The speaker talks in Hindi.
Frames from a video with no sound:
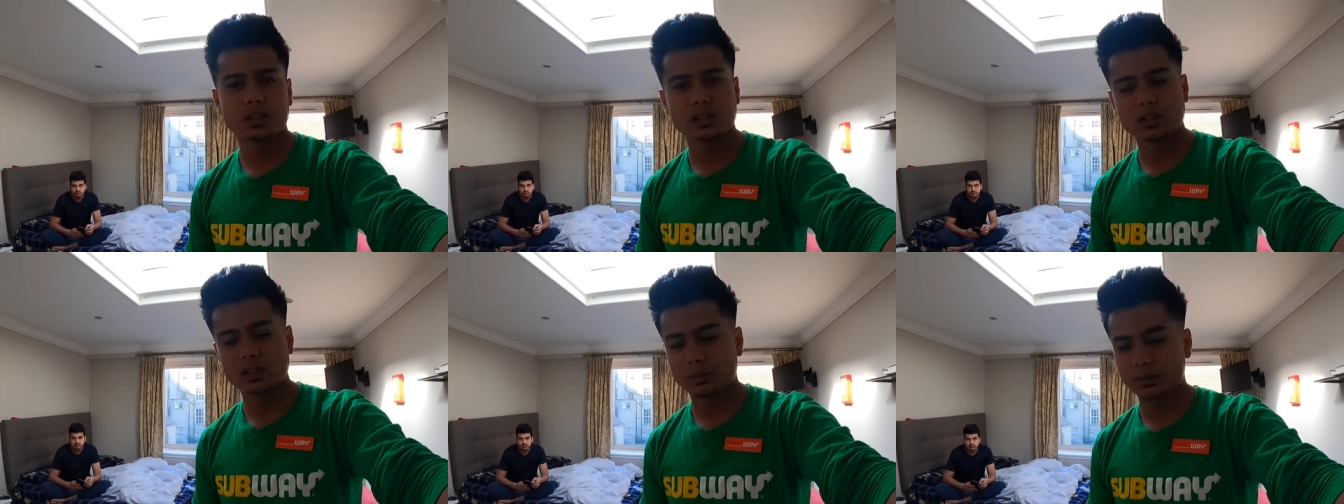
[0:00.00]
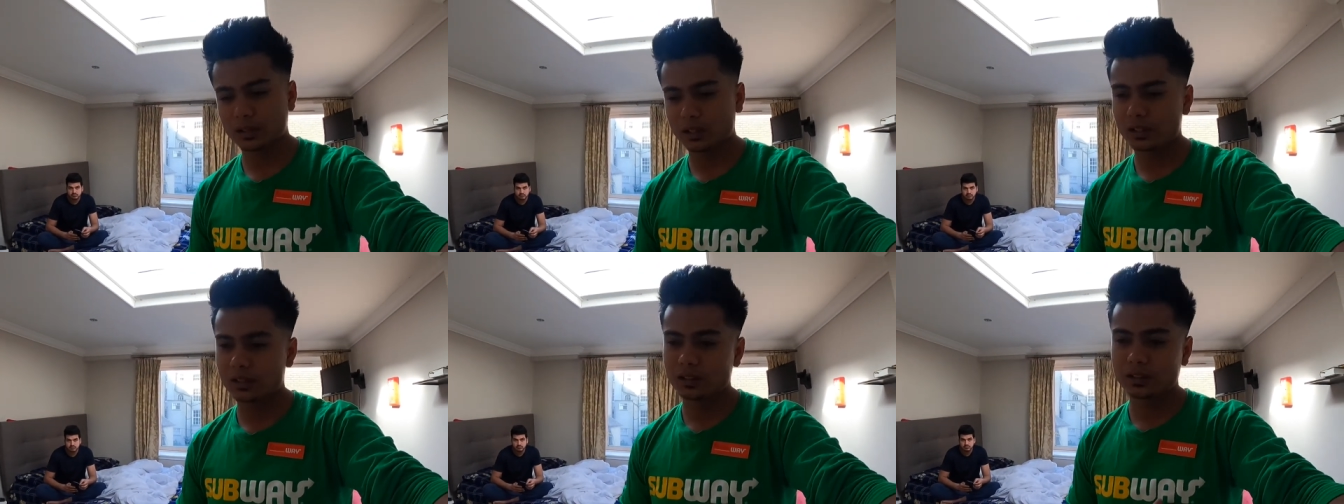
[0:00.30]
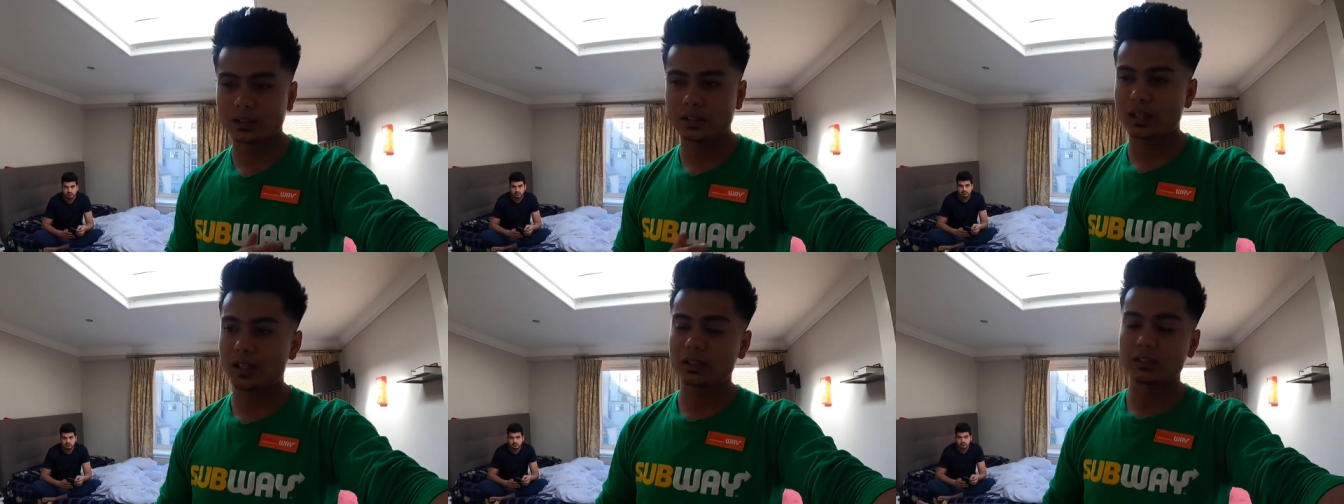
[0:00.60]
सीधा पता नहीं
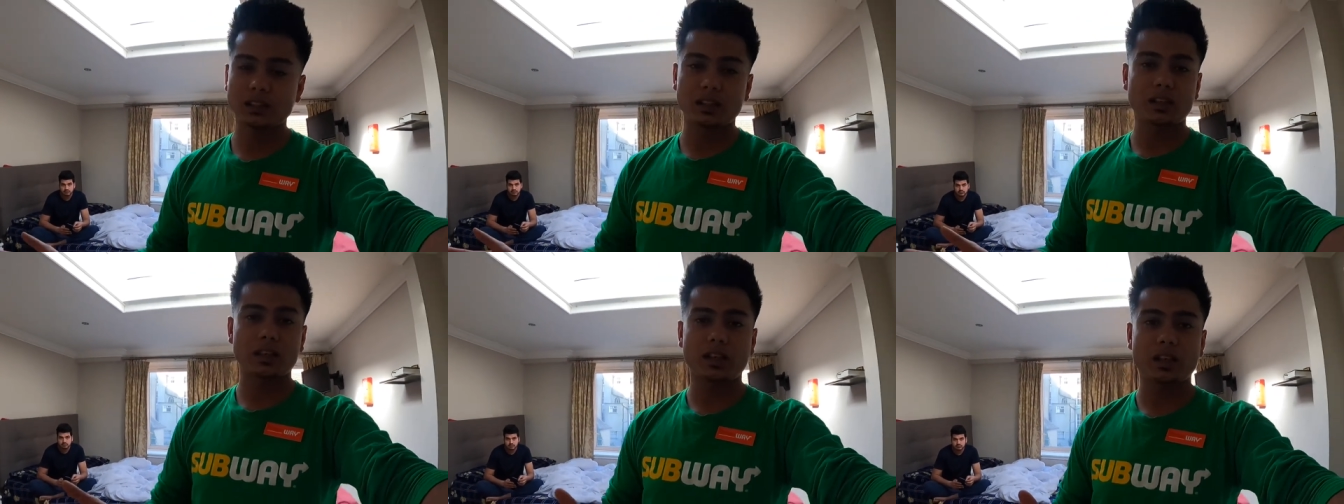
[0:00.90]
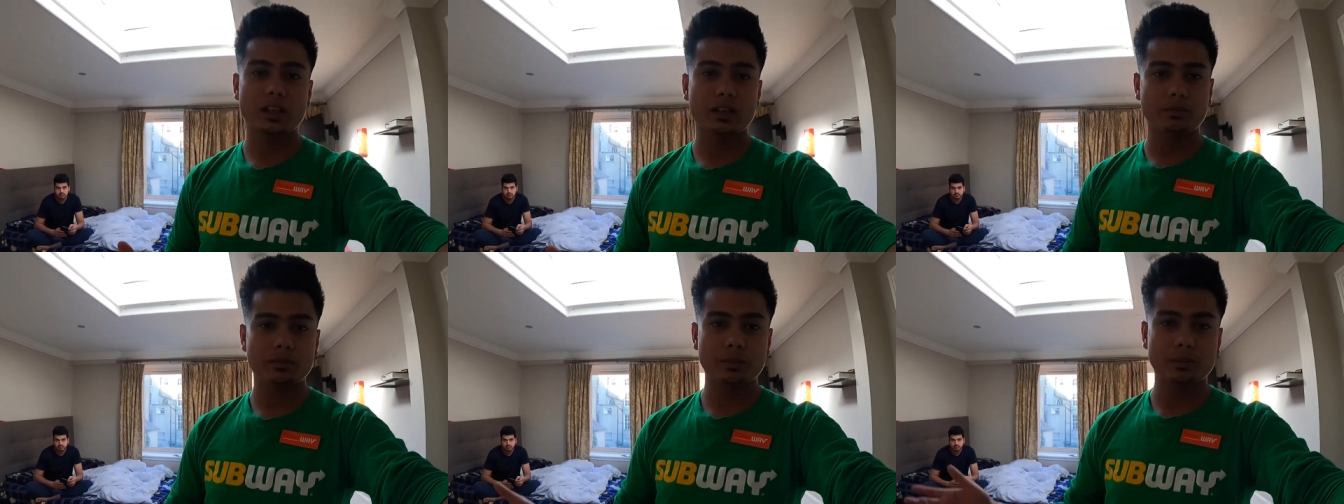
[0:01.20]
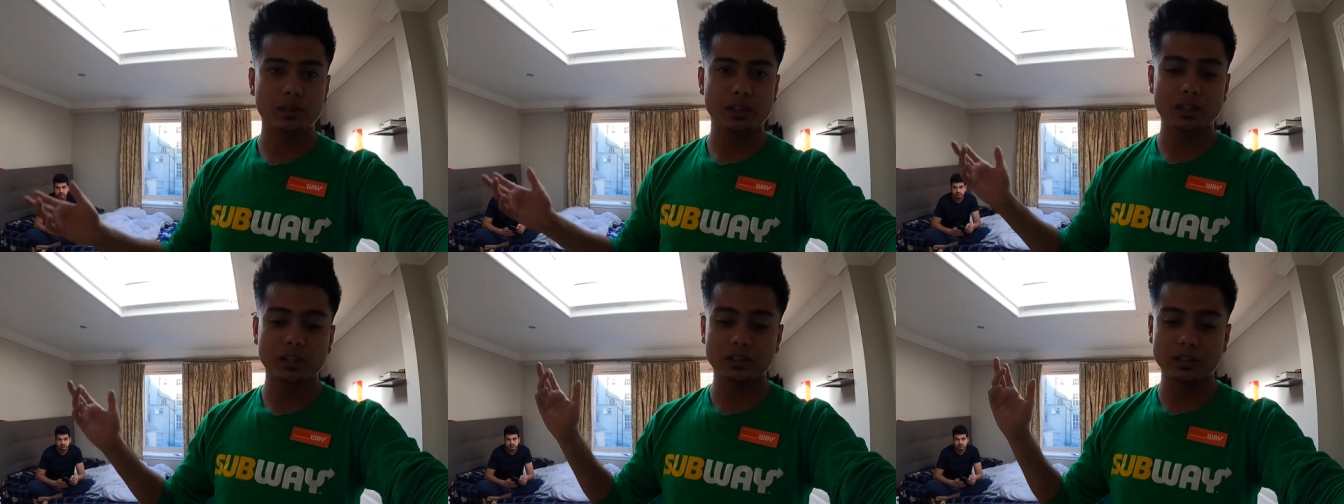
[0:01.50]
क्या चल रहा है लाइफ में
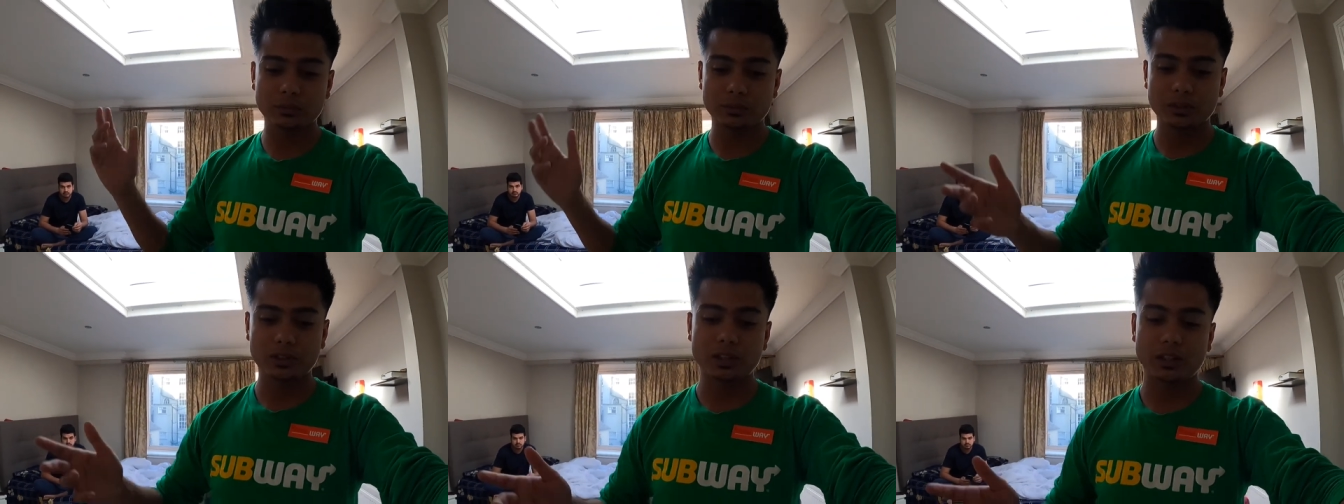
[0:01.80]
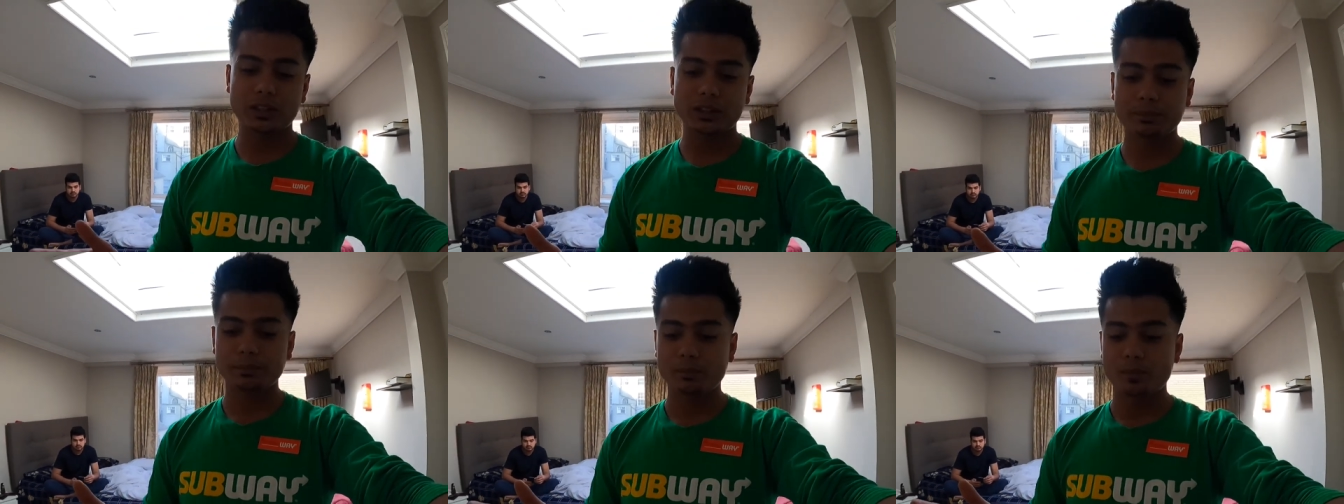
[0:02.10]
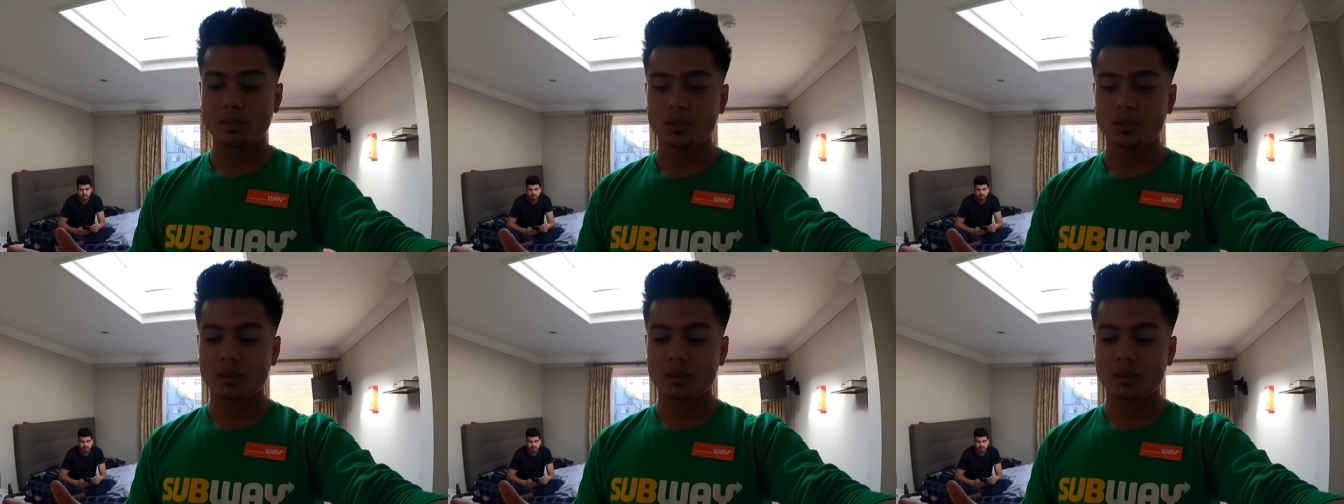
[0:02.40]
पता नहीं समझ नहीं आ रहा